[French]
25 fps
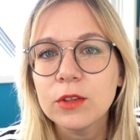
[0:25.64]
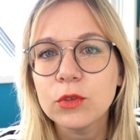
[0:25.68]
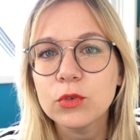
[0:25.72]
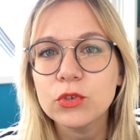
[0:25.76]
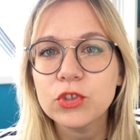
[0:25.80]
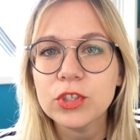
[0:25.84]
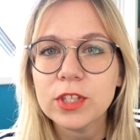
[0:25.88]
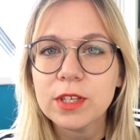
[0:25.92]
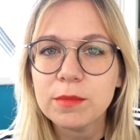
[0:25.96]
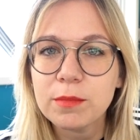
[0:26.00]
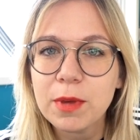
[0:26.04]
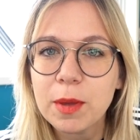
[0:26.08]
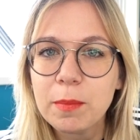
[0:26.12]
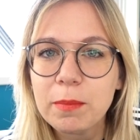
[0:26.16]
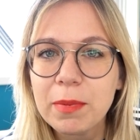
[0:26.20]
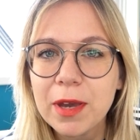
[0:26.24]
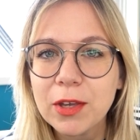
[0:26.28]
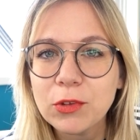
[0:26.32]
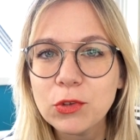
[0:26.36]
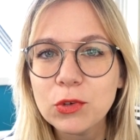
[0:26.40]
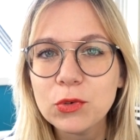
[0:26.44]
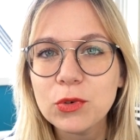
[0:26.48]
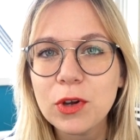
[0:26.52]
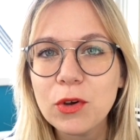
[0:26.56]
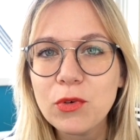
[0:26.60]
Donc, je n'ai même
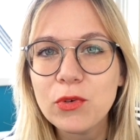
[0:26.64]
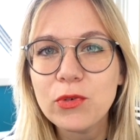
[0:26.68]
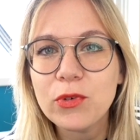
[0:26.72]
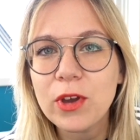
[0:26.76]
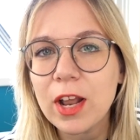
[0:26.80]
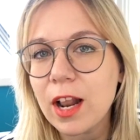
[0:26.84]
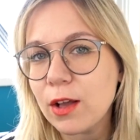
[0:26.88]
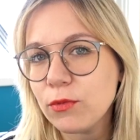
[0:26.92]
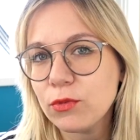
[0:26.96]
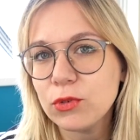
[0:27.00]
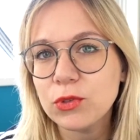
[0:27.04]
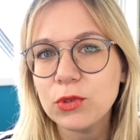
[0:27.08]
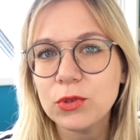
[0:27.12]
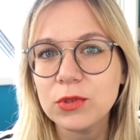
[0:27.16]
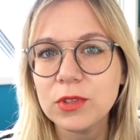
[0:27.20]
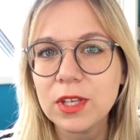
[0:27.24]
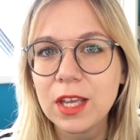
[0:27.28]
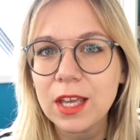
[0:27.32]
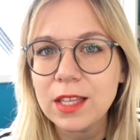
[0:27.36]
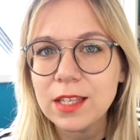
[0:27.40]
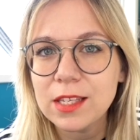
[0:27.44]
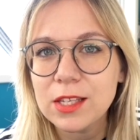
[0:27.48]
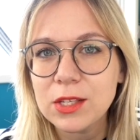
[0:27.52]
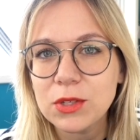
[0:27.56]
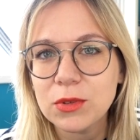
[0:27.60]
pas de quoi vous faire la photo
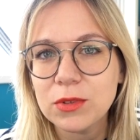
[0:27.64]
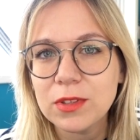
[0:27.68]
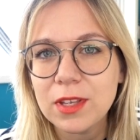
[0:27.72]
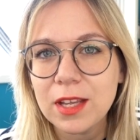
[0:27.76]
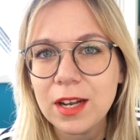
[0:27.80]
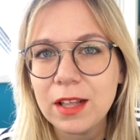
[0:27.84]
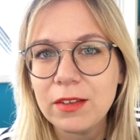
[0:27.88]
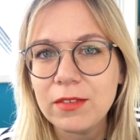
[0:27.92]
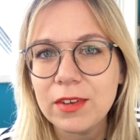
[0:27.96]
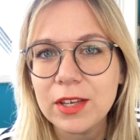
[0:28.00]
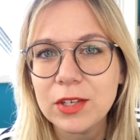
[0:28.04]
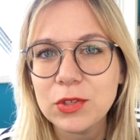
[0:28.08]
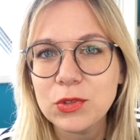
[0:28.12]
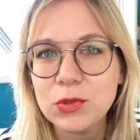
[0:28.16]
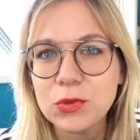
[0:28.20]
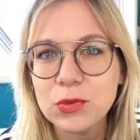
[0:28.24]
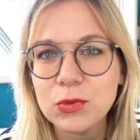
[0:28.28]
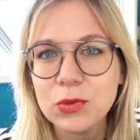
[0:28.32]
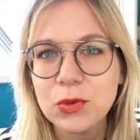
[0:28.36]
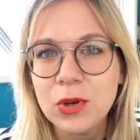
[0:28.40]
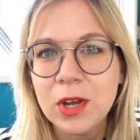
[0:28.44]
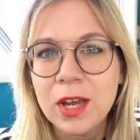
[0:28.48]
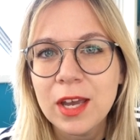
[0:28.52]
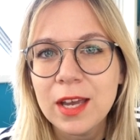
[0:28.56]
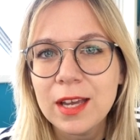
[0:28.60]
traditionnelle avec
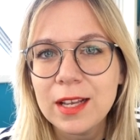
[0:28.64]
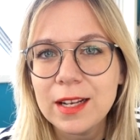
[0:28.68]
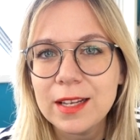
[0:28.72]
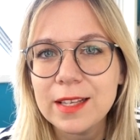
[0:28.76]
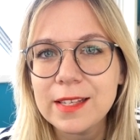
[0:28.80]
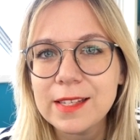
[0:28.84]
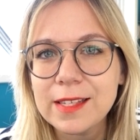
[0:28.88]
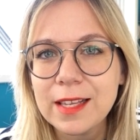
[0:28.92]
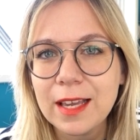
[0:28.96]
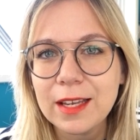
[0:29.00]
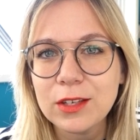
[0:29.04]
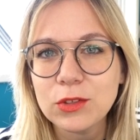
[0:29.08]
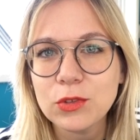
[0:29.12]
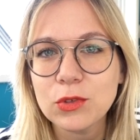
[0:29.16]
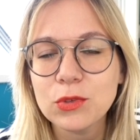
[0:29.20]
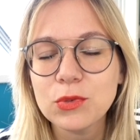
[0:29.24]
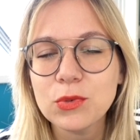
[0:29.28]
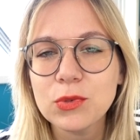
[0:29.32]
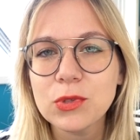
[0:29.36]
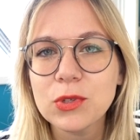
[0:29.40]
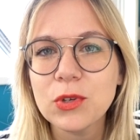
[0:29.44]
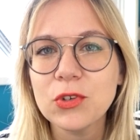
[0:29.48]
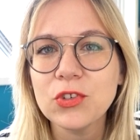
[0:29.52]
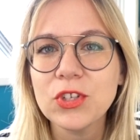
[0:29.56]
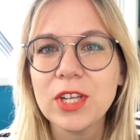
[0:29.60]
tous les sacs de
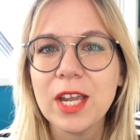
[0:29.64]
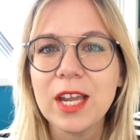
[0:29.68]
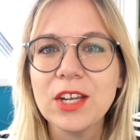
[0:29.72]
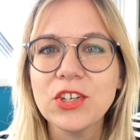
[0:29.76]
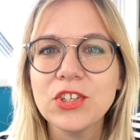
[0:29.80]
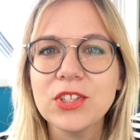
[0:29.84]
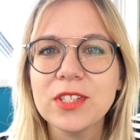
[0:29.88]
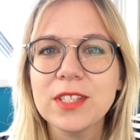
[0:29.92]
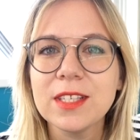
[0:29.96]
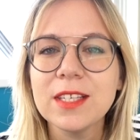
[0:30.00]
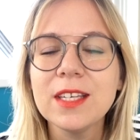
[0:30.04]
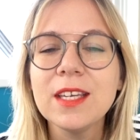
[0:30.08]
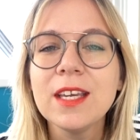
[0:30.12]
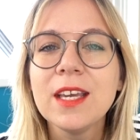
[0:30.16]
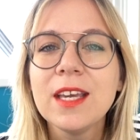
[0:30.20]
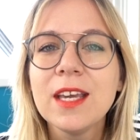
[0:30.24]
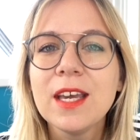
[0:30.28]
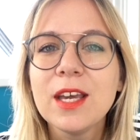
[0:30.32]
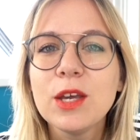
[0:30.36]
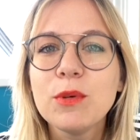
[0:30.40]
tout ce que j'ai acheté.